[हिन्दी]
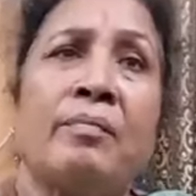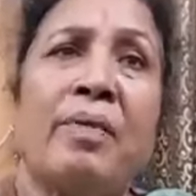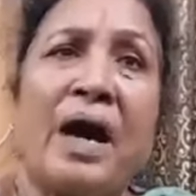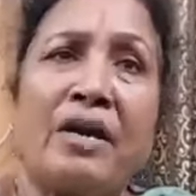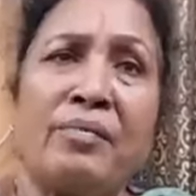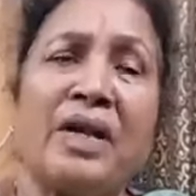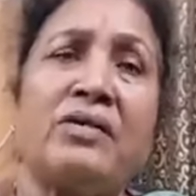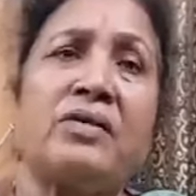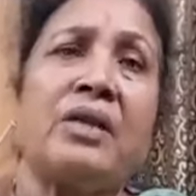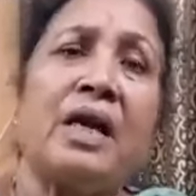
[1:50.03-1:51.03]
बाड़मेर
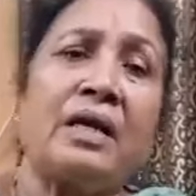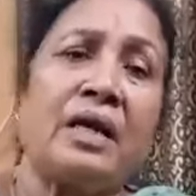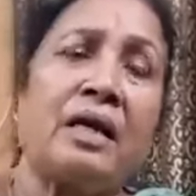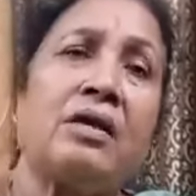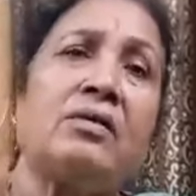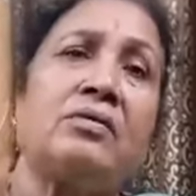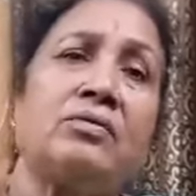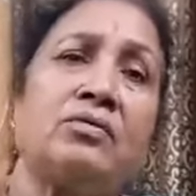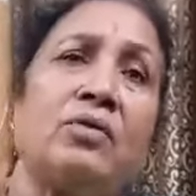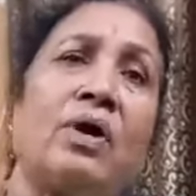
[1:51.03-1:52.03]
ज़िला के
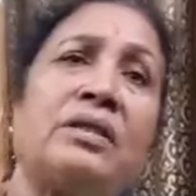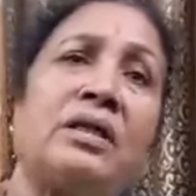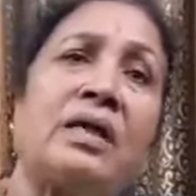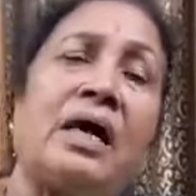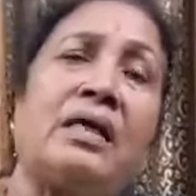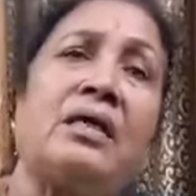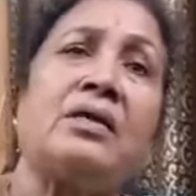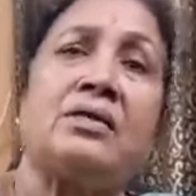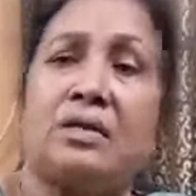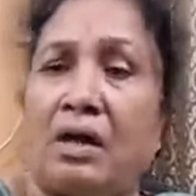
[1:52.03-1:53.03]
जो अधिकारी
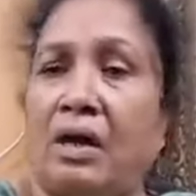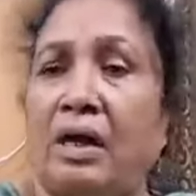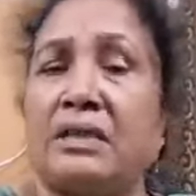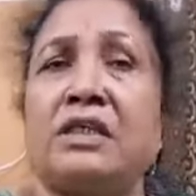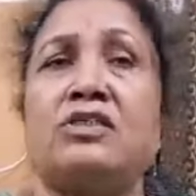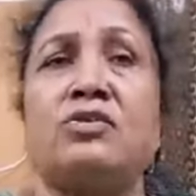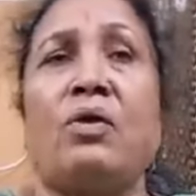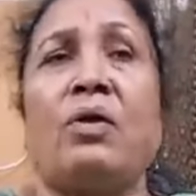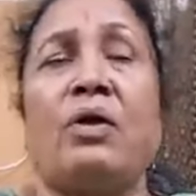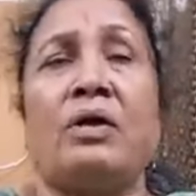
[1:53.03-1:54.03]
एसएचओ
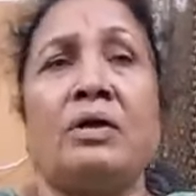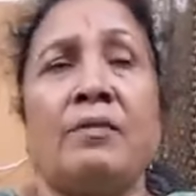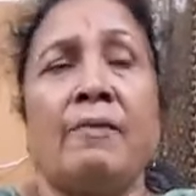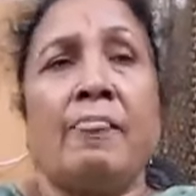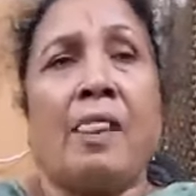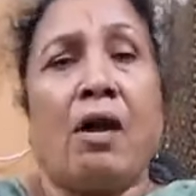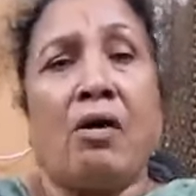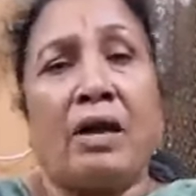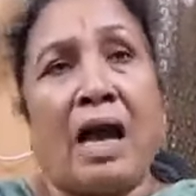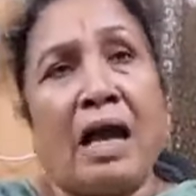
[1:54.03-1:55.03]

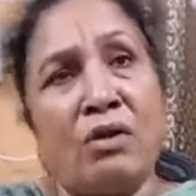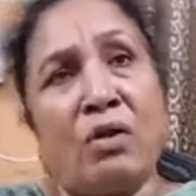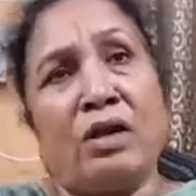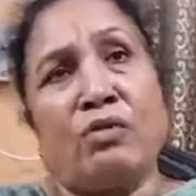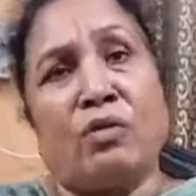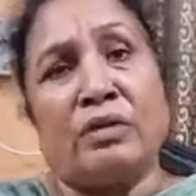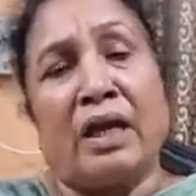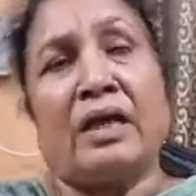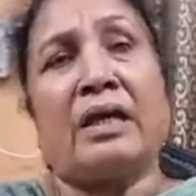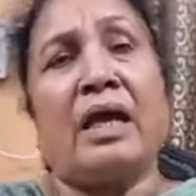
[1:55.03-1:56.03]
और आईओ इनको
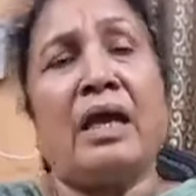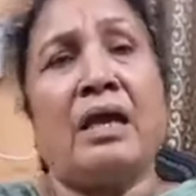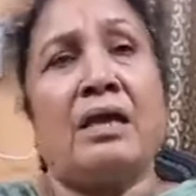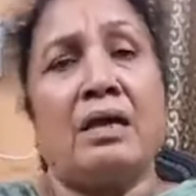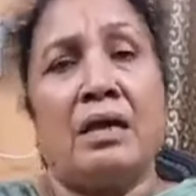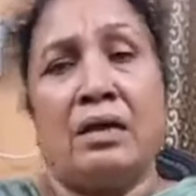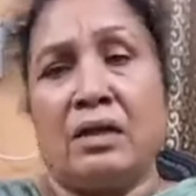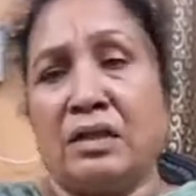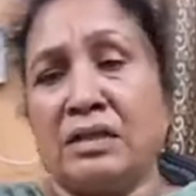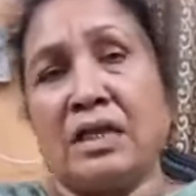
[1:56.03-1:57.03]
देख रहे हैं
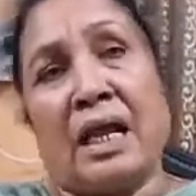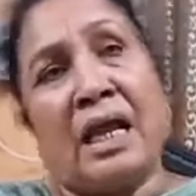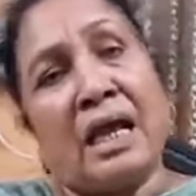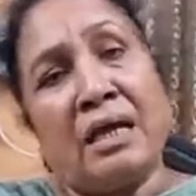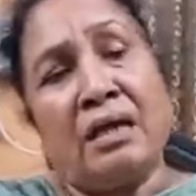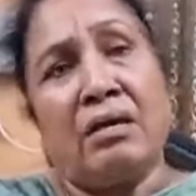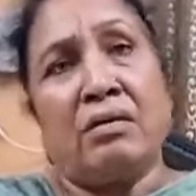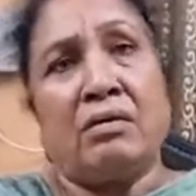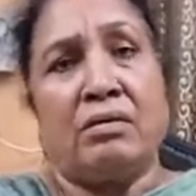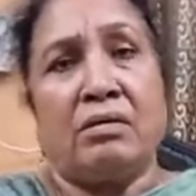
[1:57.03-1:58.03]
इनसे अलग
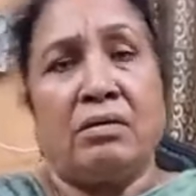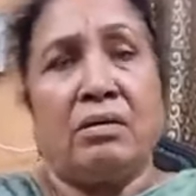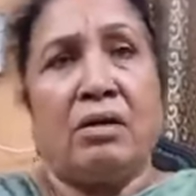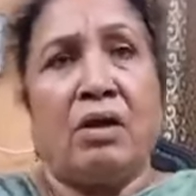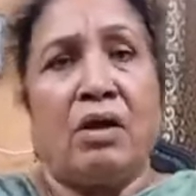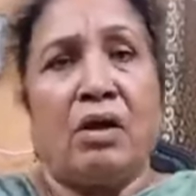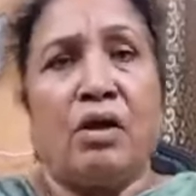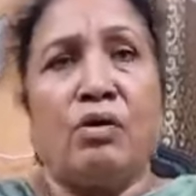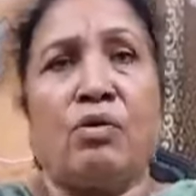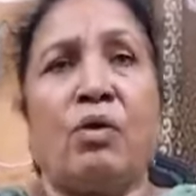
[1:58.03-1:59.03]

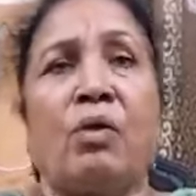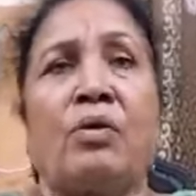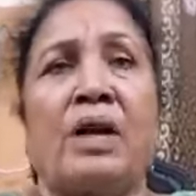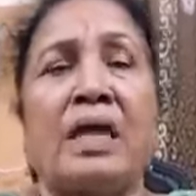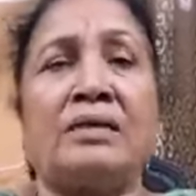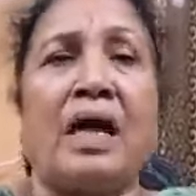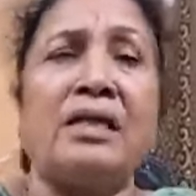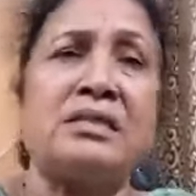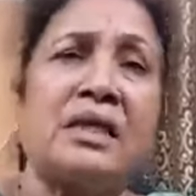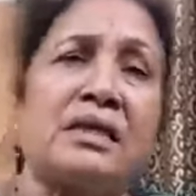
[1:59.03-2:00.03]
इनको
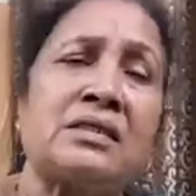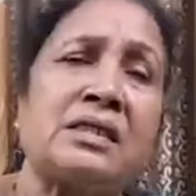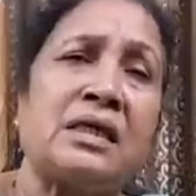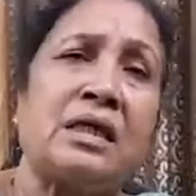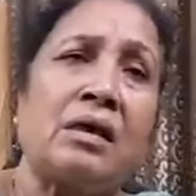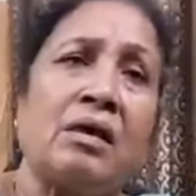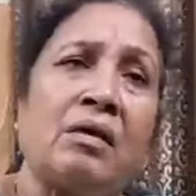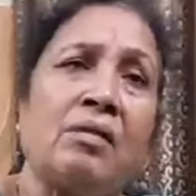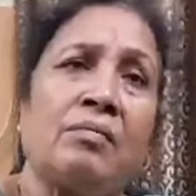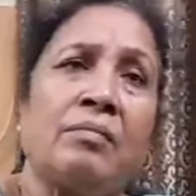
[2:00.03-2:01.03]
राजधानी से किसी
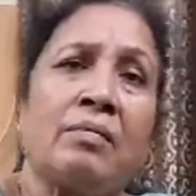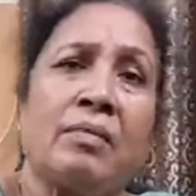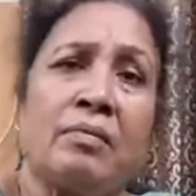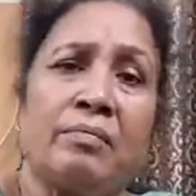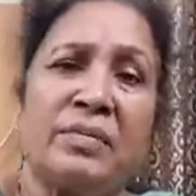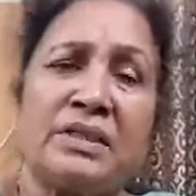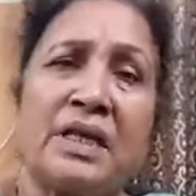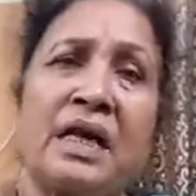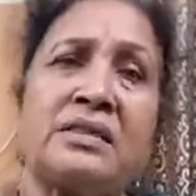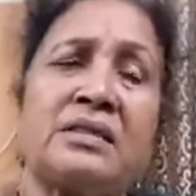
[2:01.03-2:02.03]

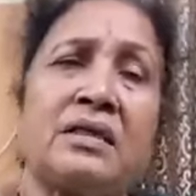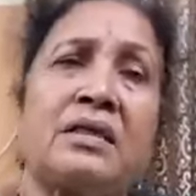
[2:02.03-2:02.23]
विशेष